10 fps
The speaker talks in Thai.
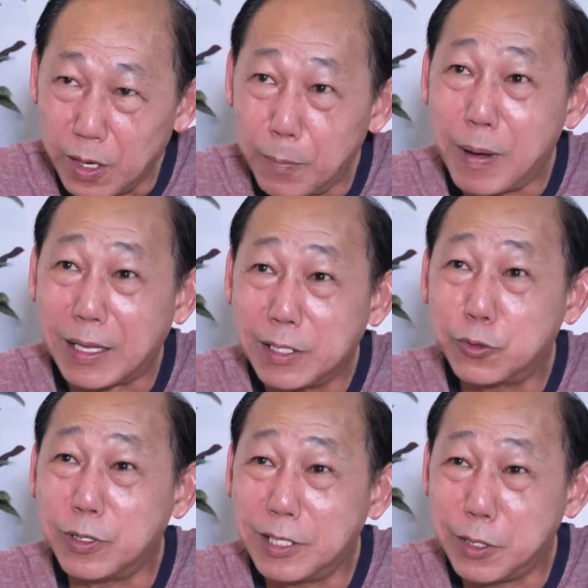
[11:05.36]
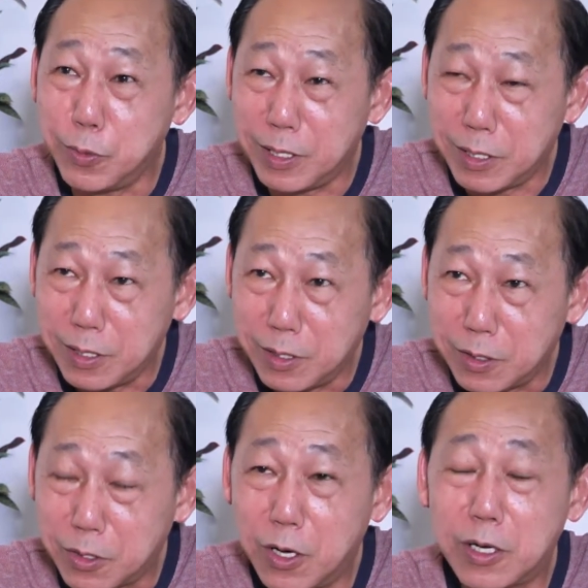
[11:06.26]
ลำบากที่สุดในชีวิต
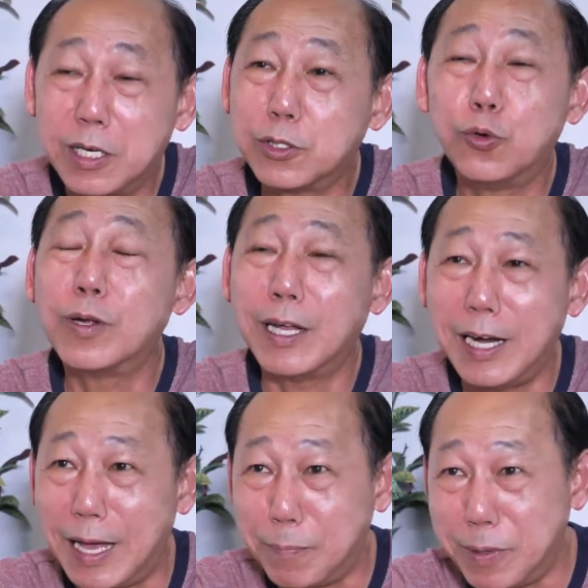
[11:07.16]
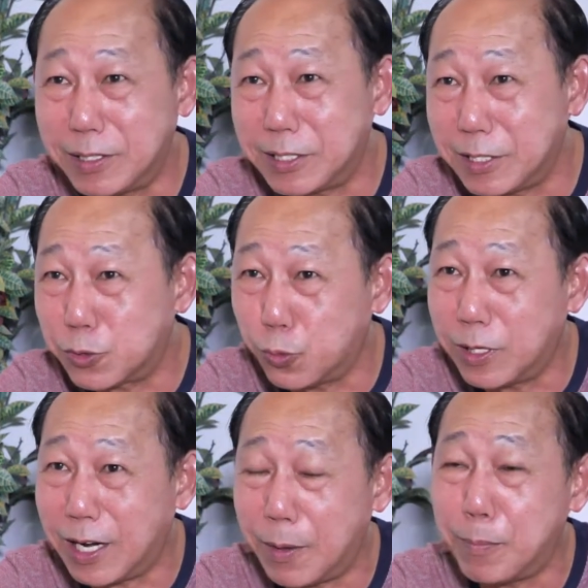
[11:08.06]
ก็คือช่วงนั้นแหละ ปี 40
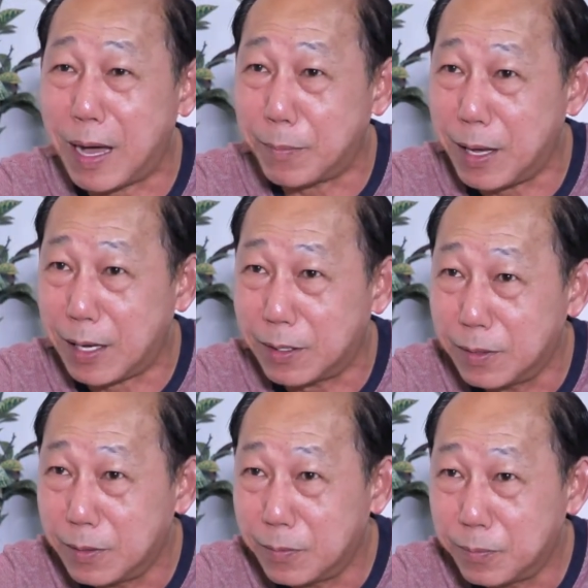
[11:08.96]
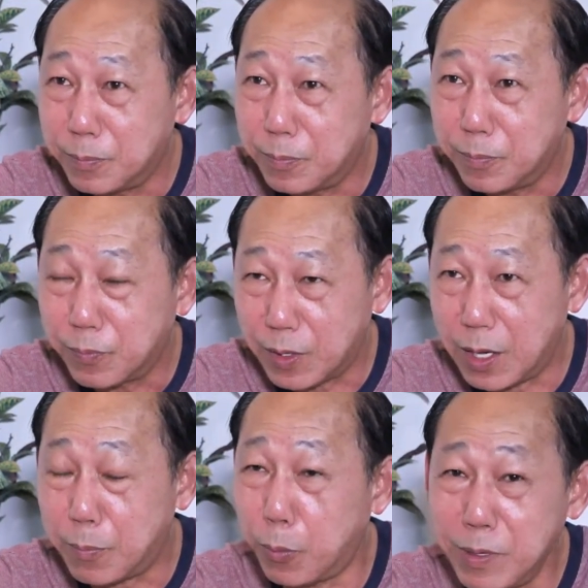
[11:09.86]
น่ะลำบากมาก
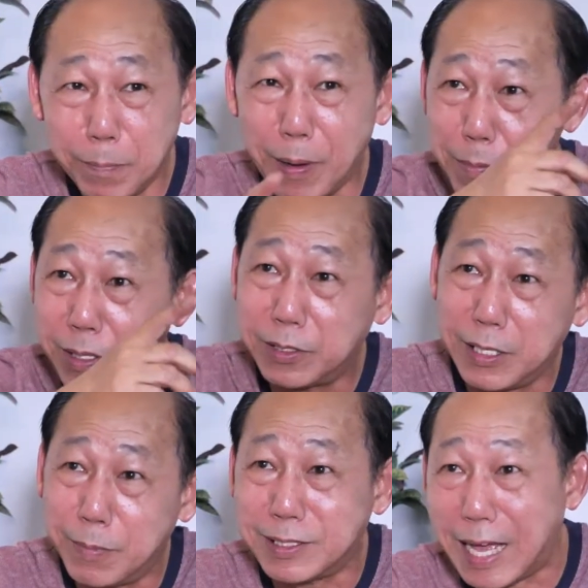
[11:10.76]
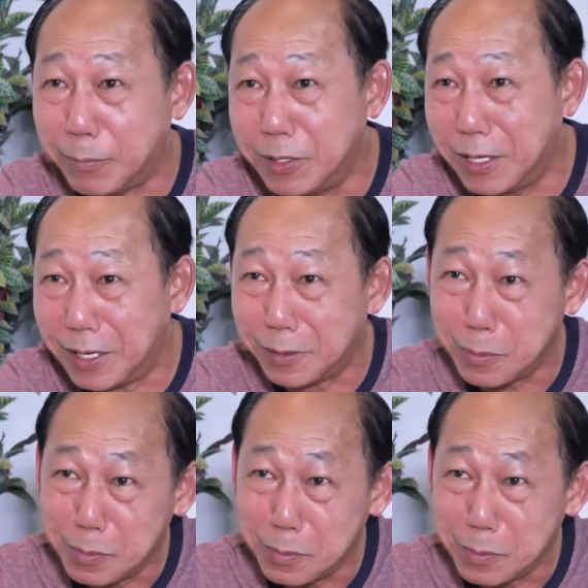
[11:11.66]
ผมยังไปเมืองจีนมา 3 เดือนเลย